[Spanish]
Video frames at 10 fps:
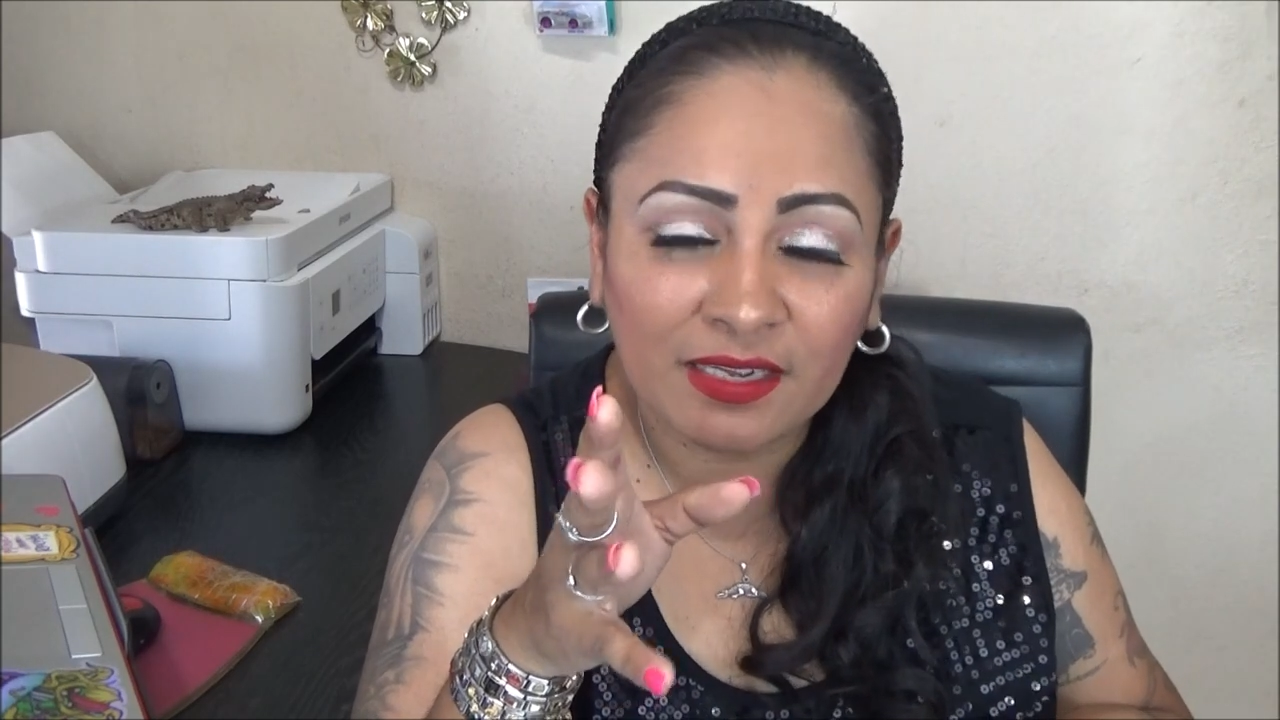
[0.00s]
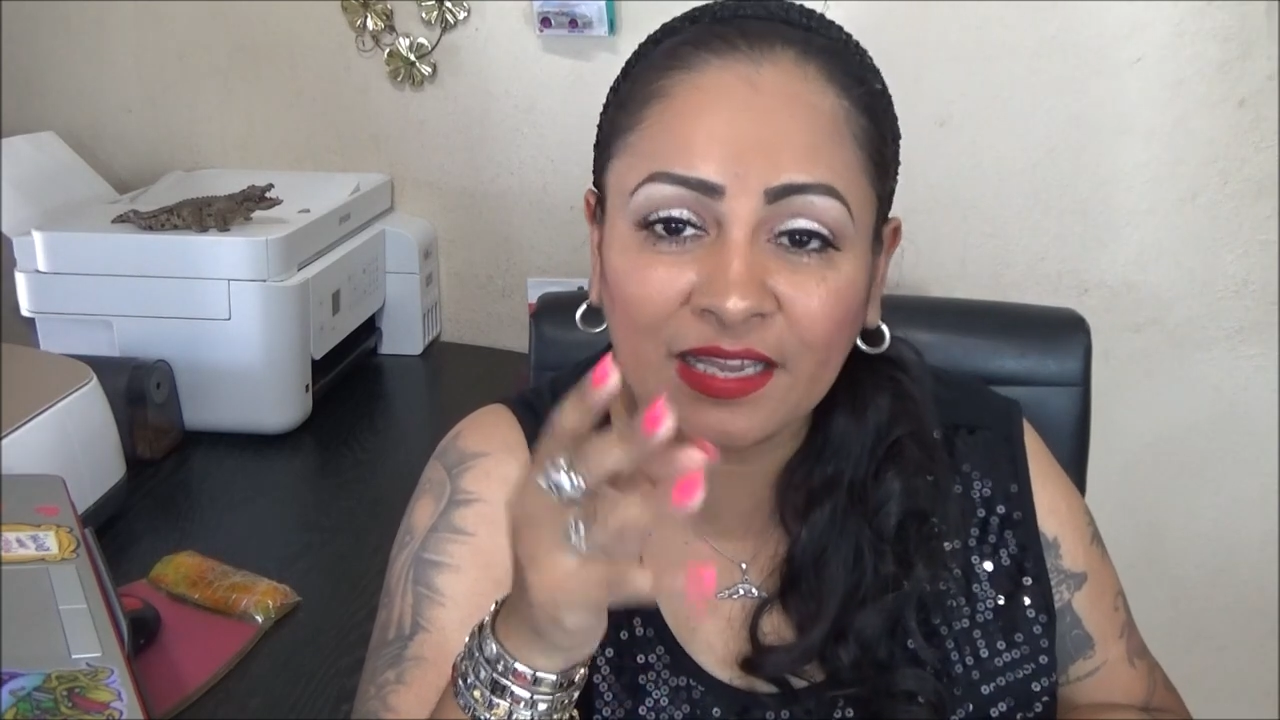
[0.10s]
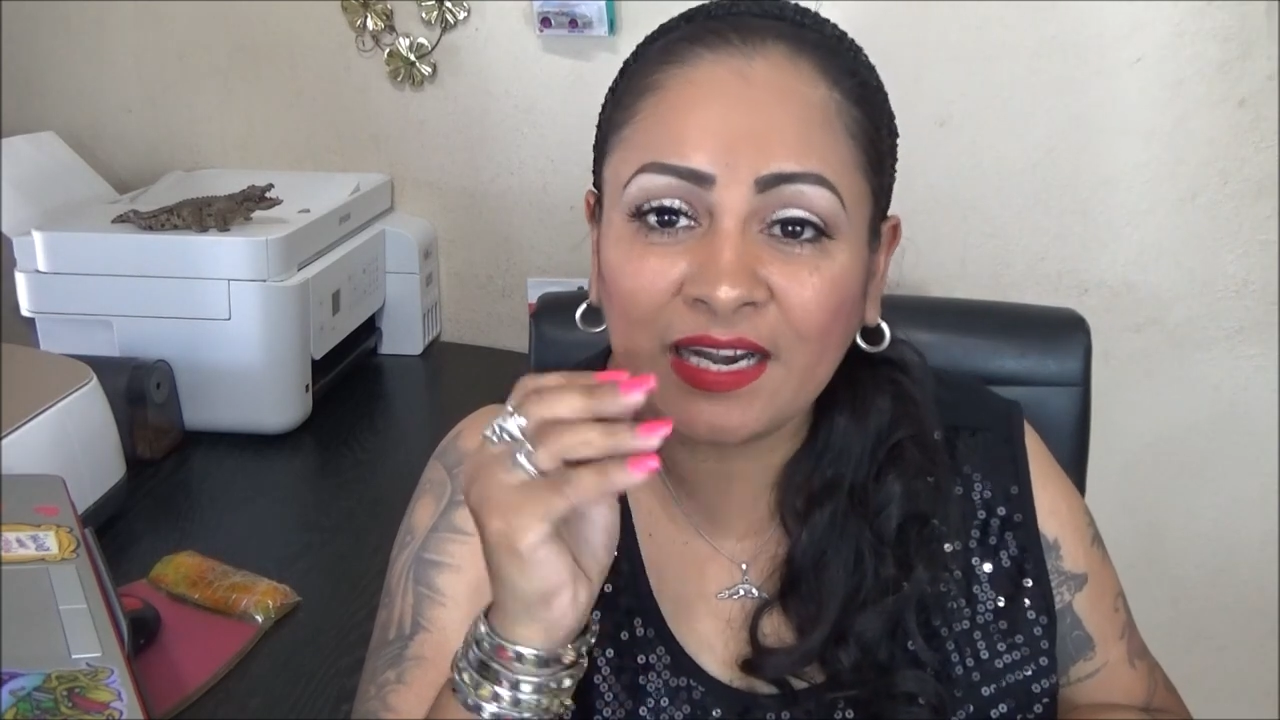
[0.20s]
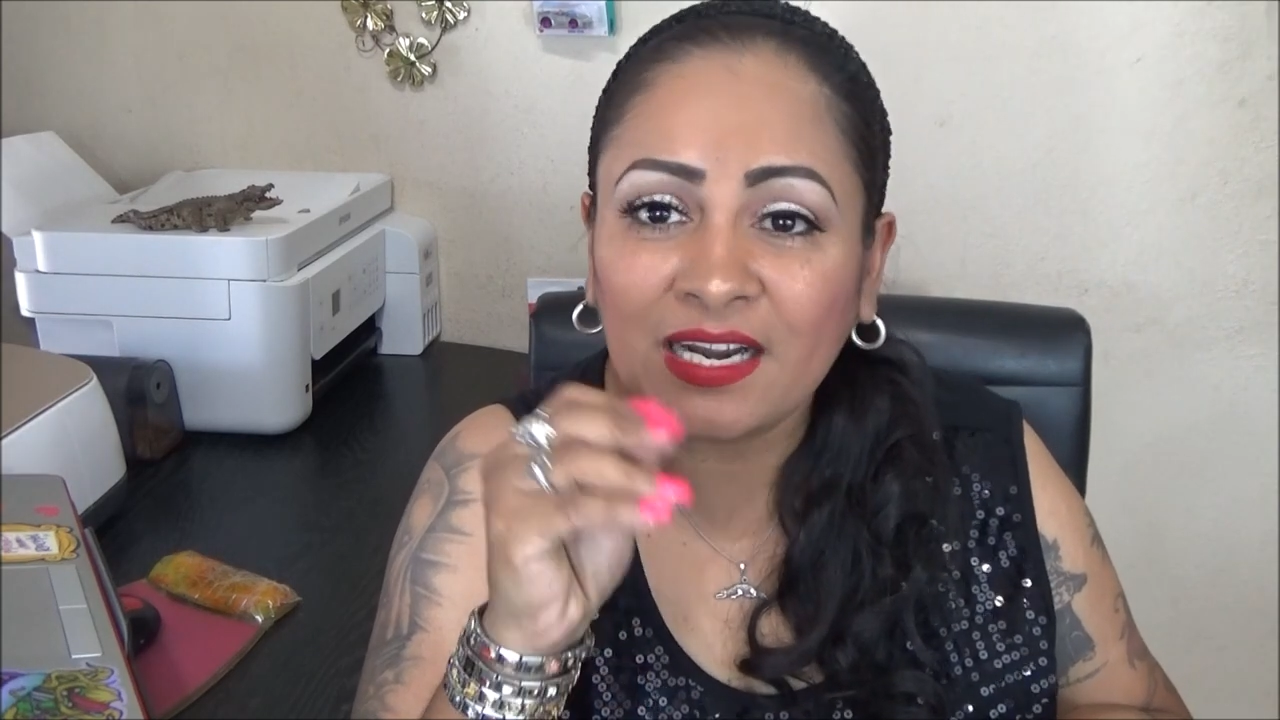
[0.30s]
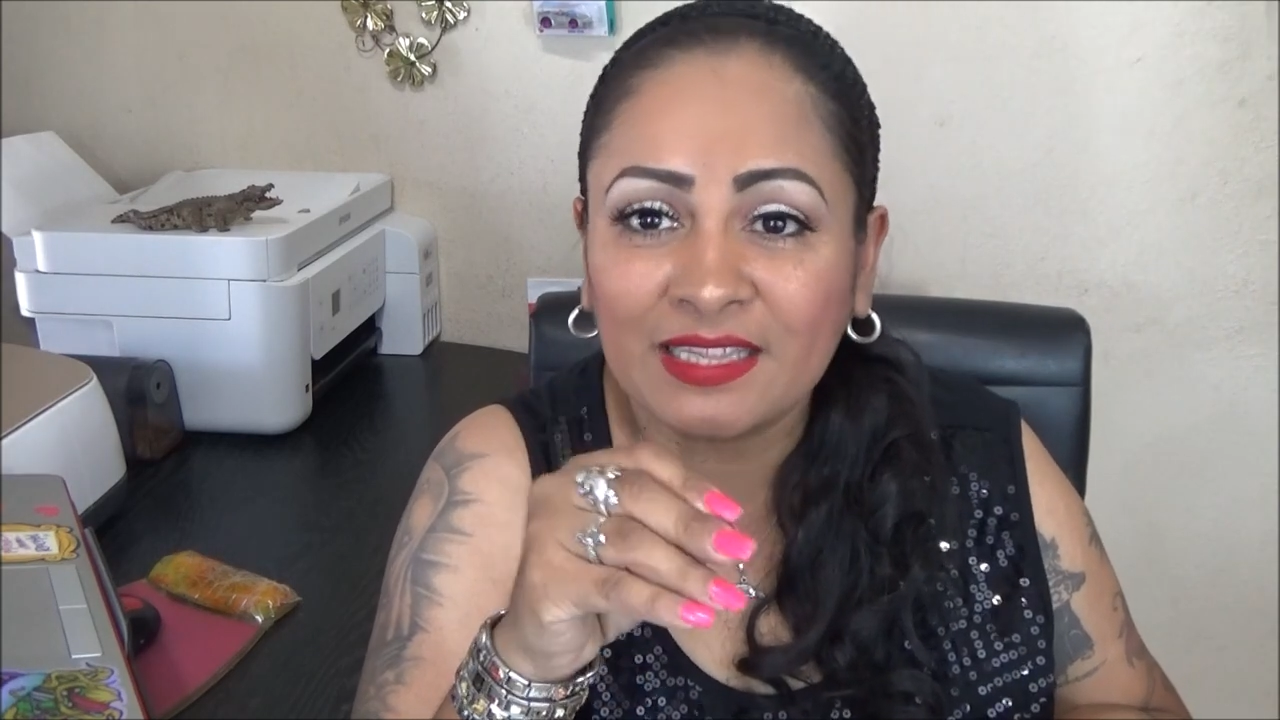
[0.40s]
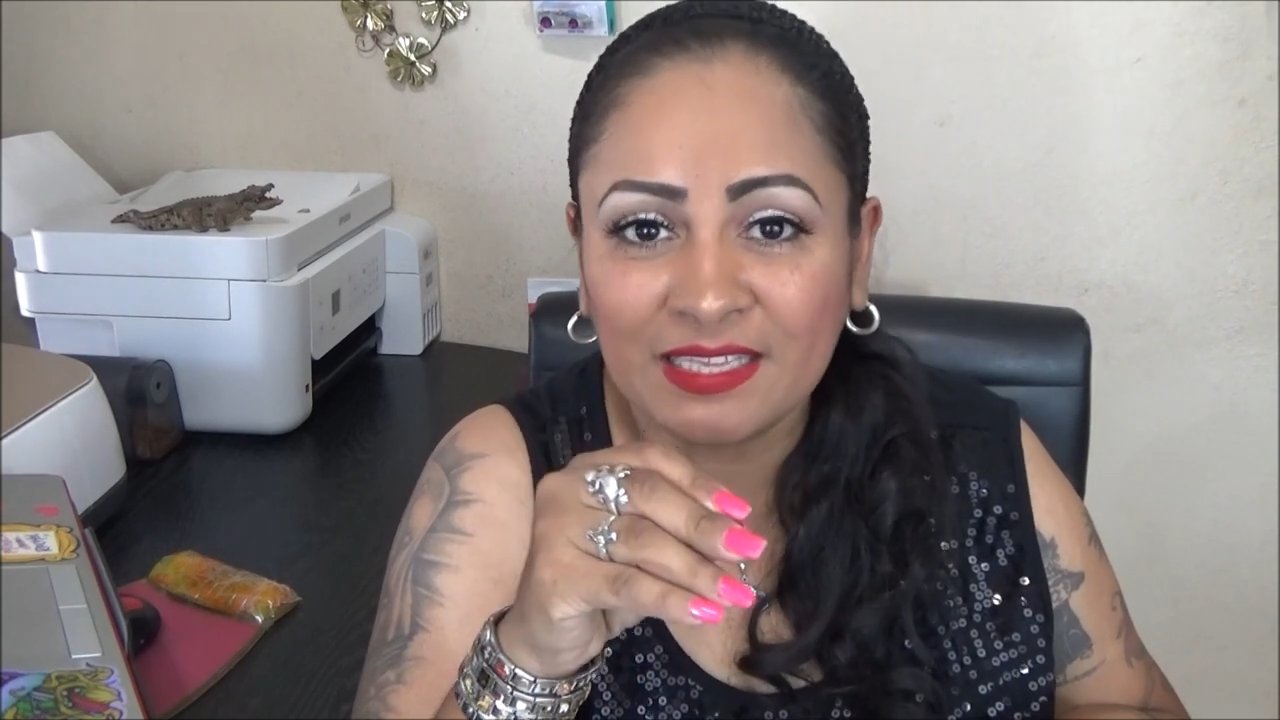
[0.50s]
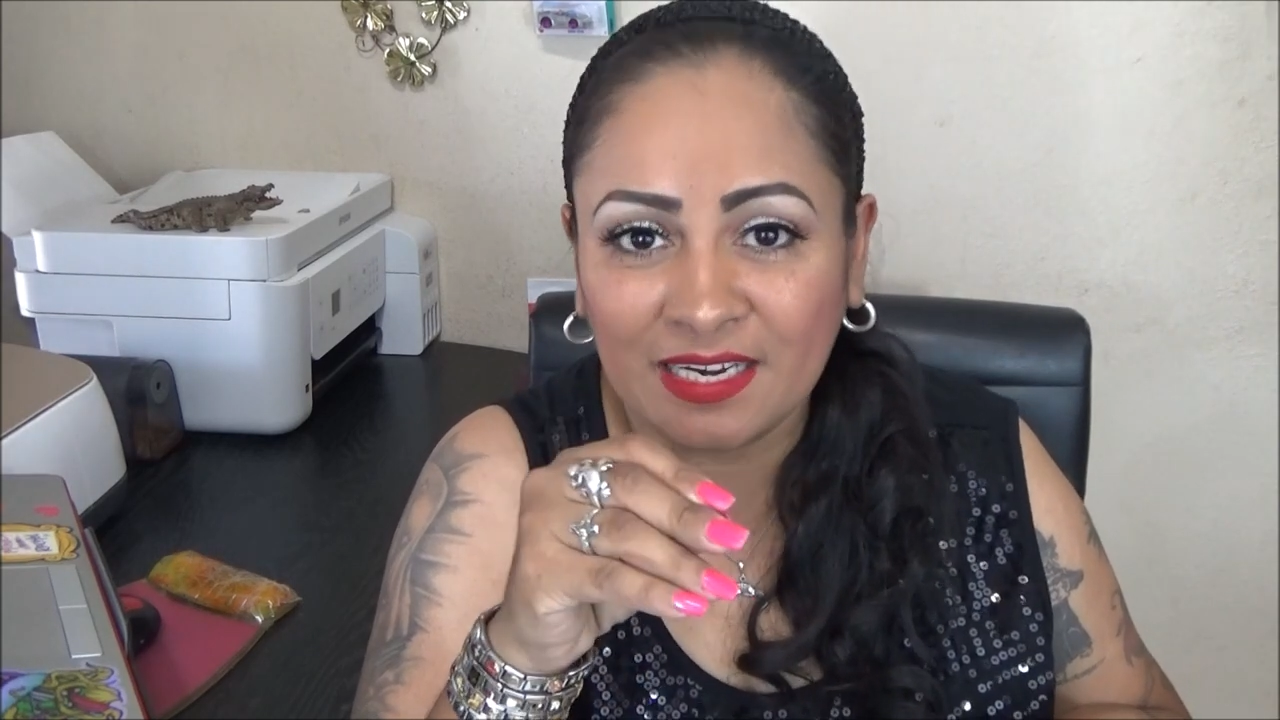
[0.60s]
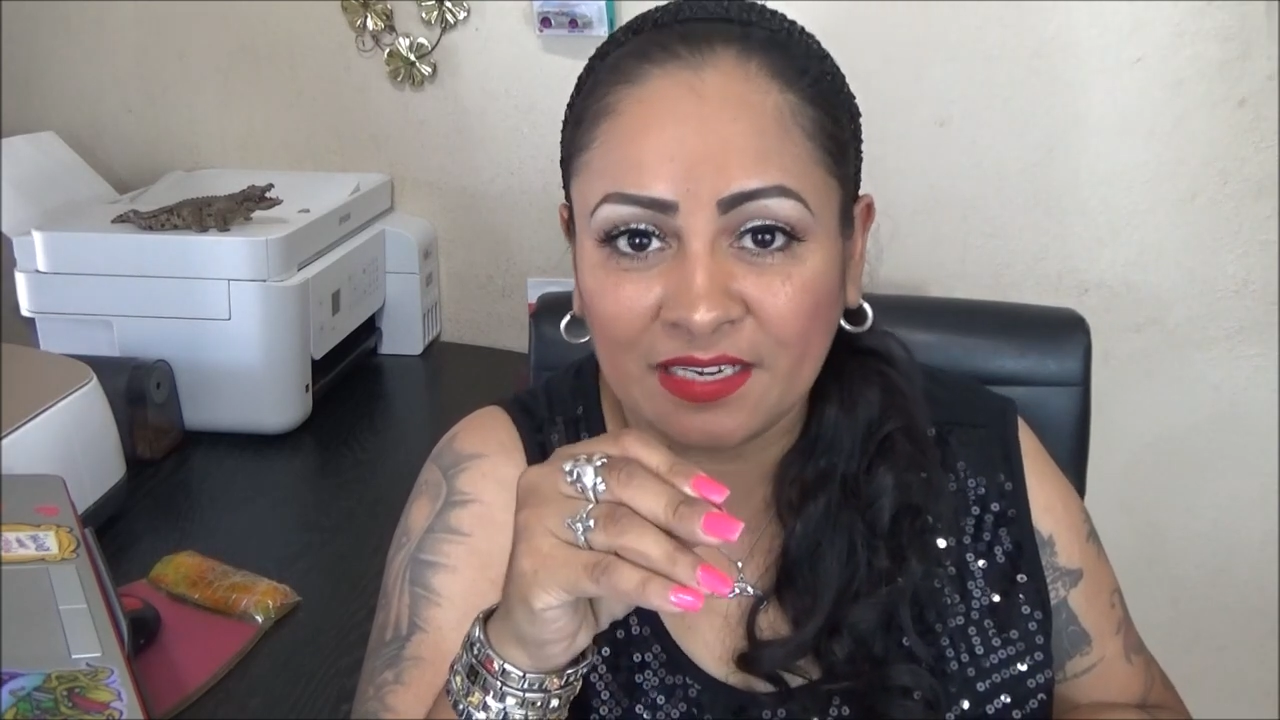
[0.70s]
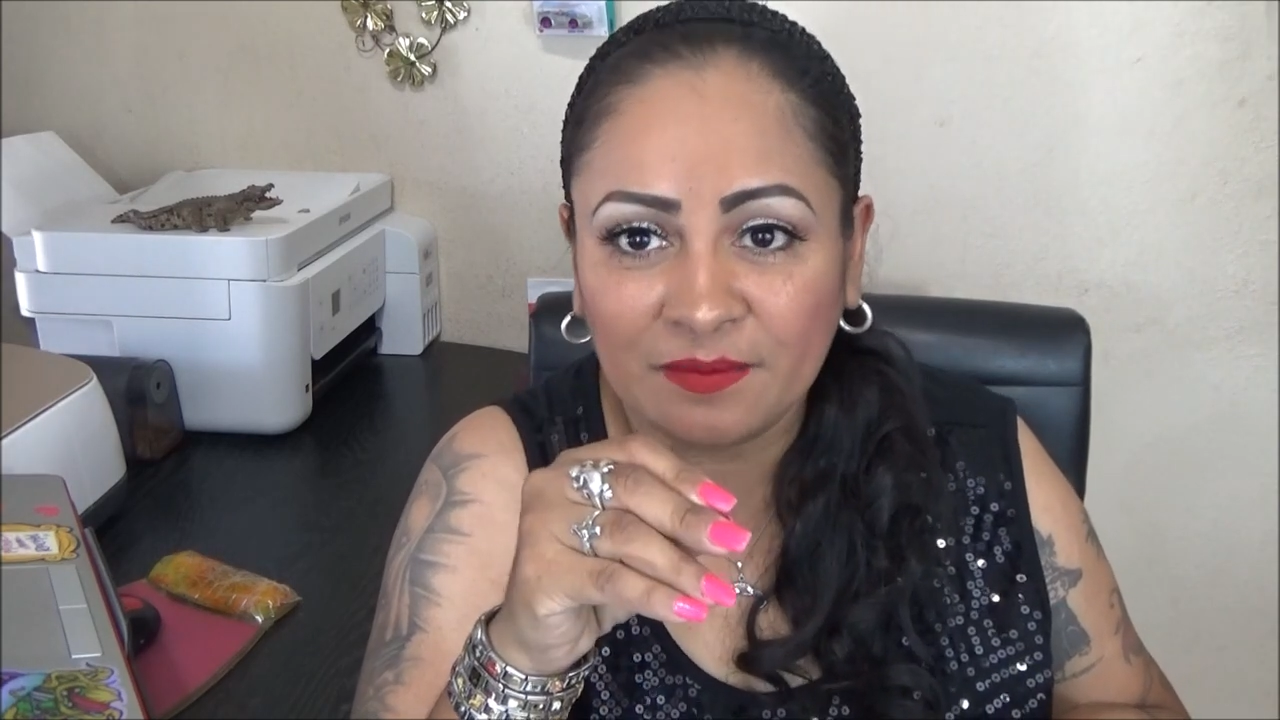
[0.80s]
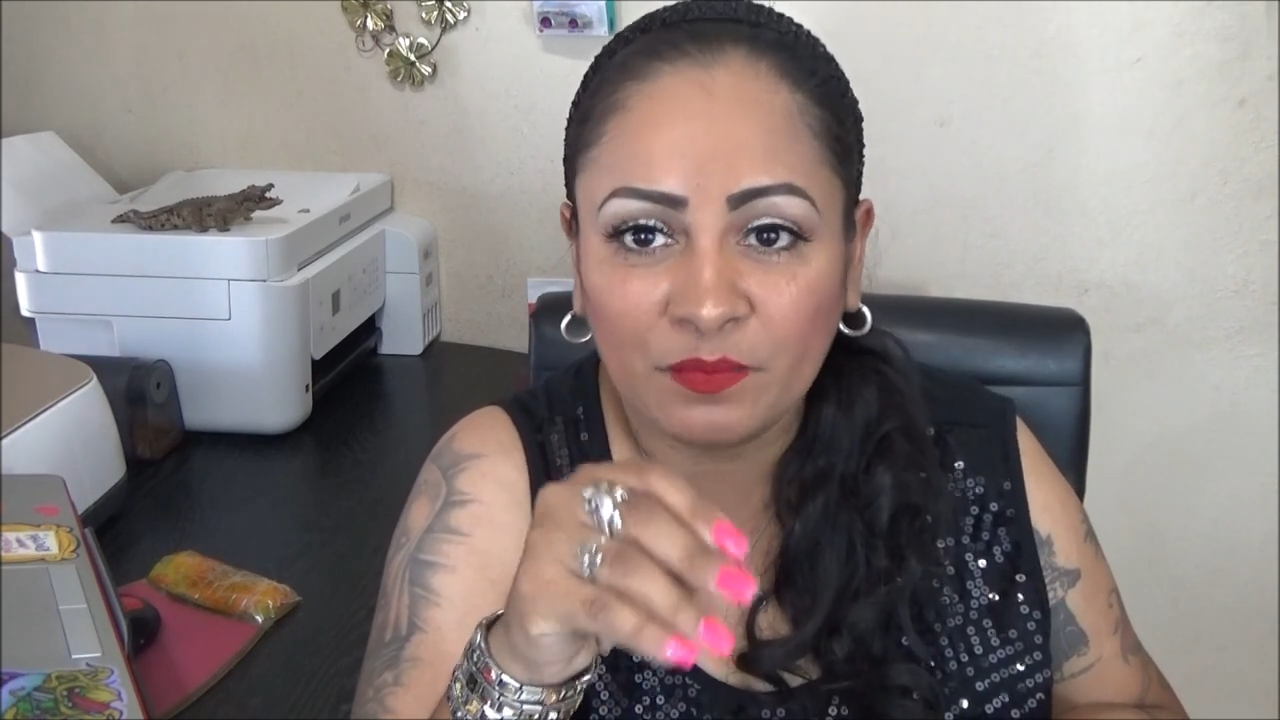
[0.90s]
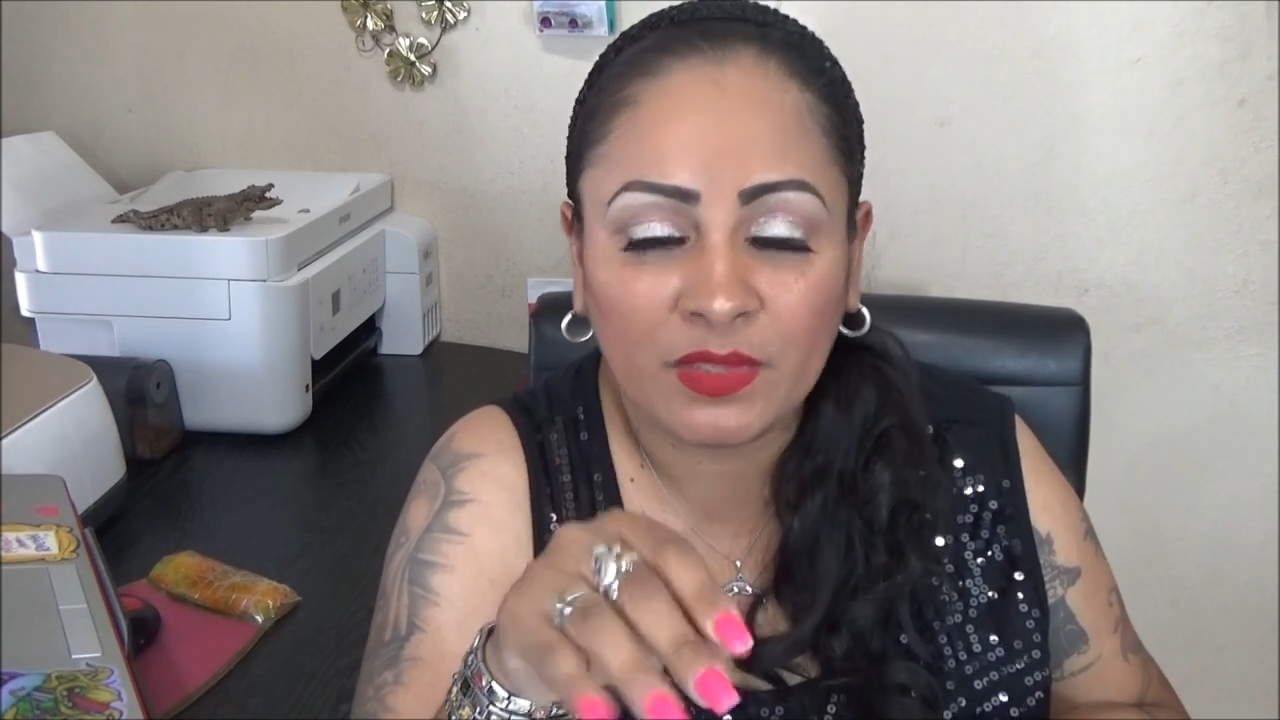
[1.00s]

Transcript: era latina.